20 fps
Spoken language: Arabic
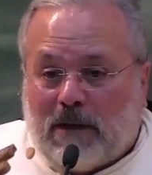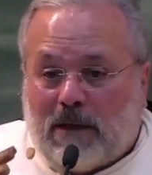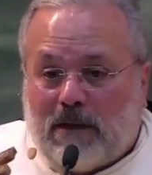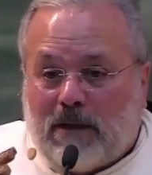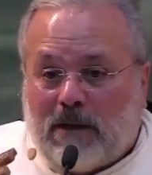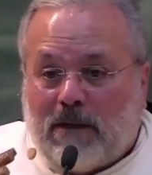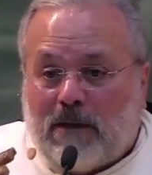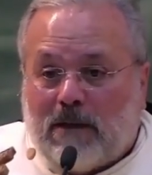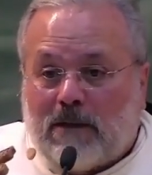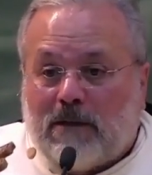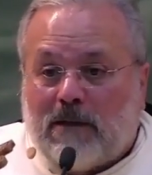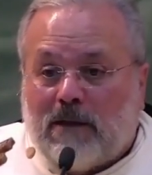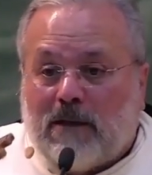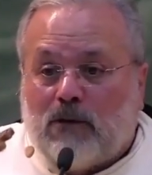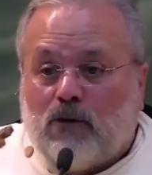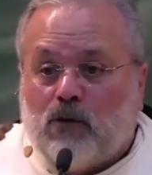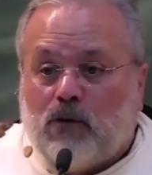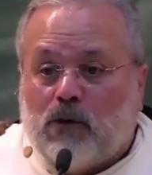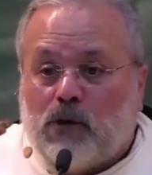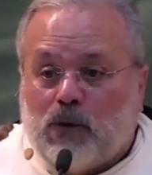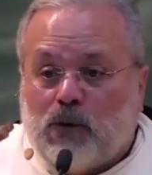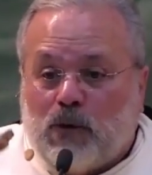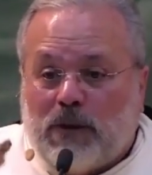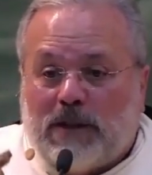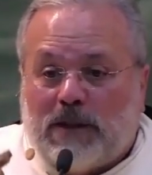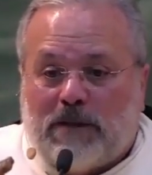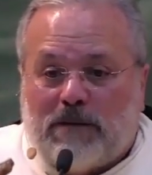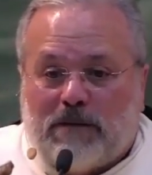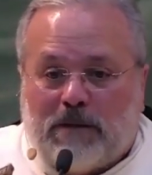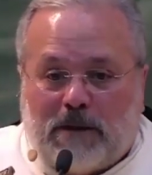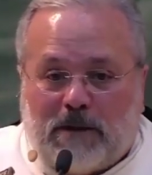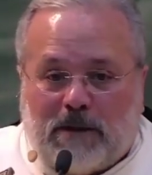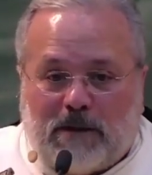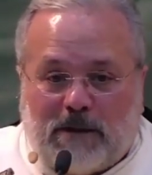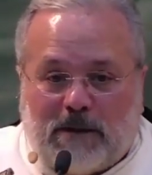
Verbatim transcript: الله تاخدوا زوادة منها